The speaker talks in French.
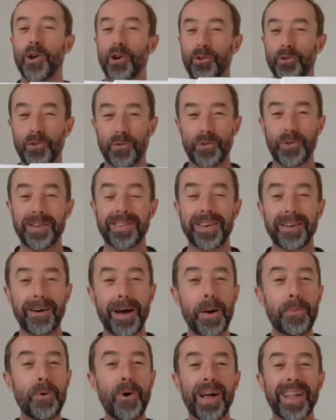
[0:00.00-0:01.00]
Je trouve que c'est
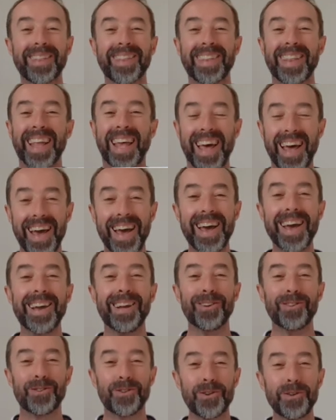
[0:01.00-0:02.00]
vraiment un très
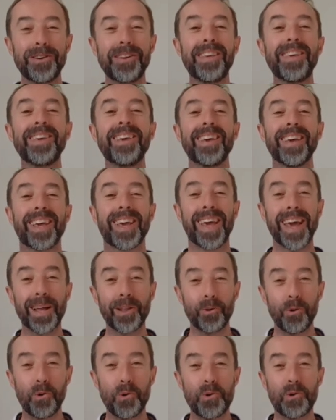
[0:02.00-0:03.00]
joli
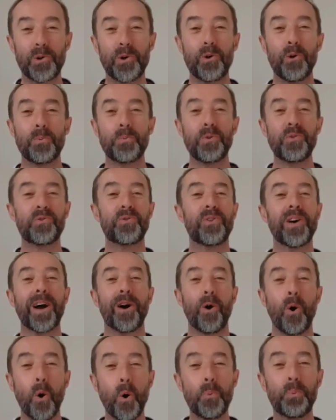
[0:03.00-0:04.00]
cadeau que l'on peut
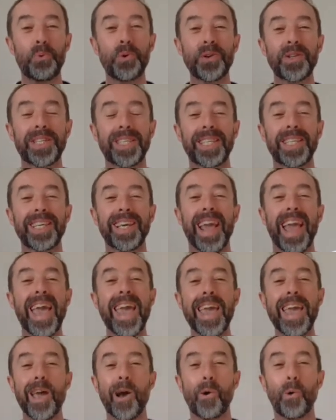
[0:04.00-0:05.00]
faire aux petits
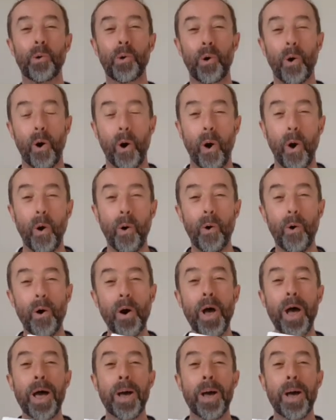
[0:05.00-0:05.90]
et aux grands